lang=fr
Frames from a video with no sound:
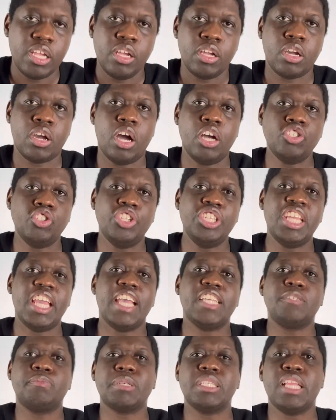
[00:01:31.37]
Quand je dis
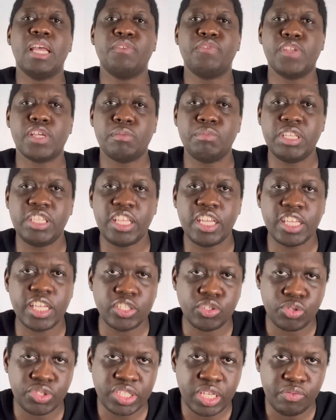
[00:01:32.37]
esprit d'infirmité,
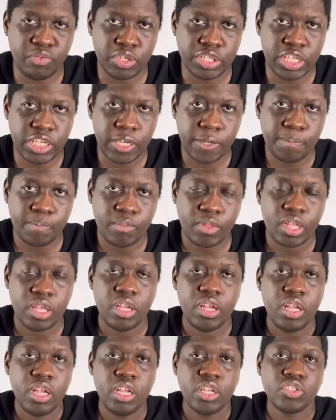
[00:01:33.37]
qu'est-ce que ça veut dire
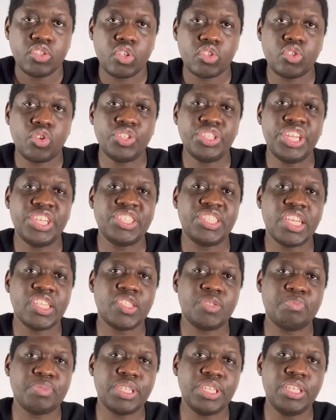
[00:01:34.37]
Ce sont des
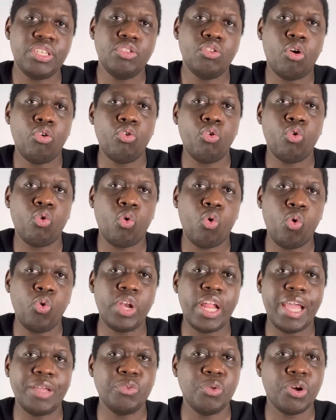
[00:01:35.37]
esprits dont le
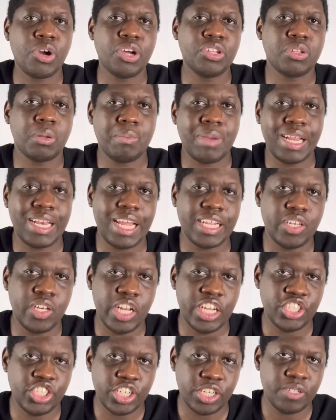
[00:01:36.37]
rôle est de rendre malades
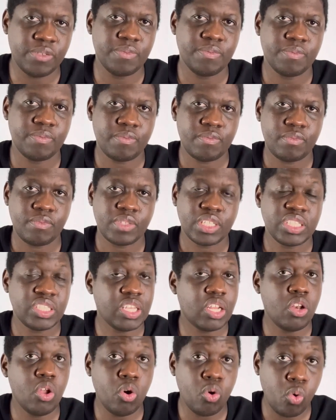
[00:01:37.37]
les gens.
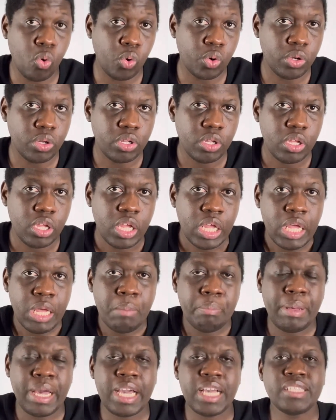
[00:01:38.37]
C'est leur rôle.
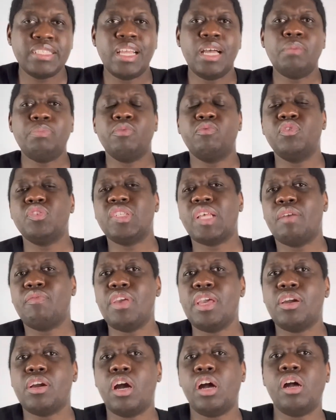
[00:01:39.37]
Par exemple, vous
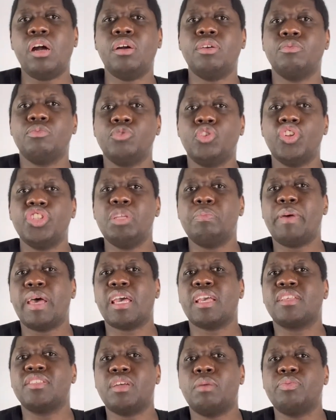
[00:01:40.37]
savez, quand je dis
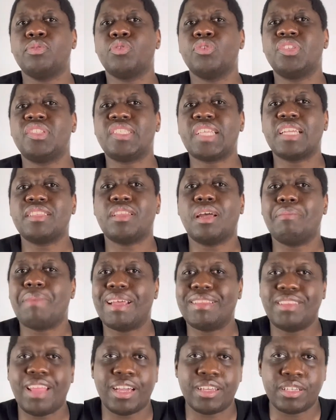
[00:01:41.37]
par exemple que Satan
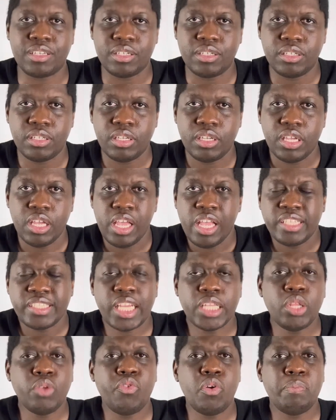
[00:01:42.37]
m'attaque,
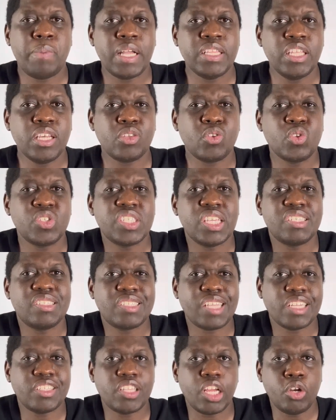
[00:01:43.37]
ça ne veut pas dire que c'est
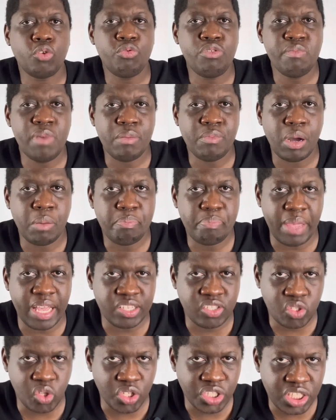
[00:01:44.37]
Satan lui-même en
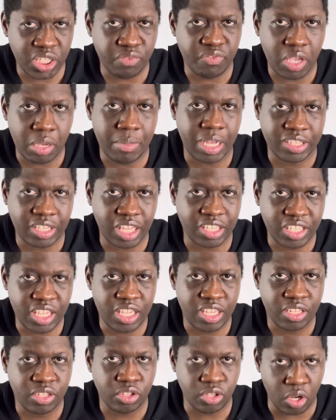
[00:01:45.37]
personne qui vient
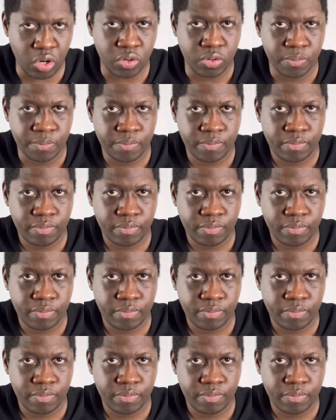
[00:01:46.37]
m'attaquer. Non.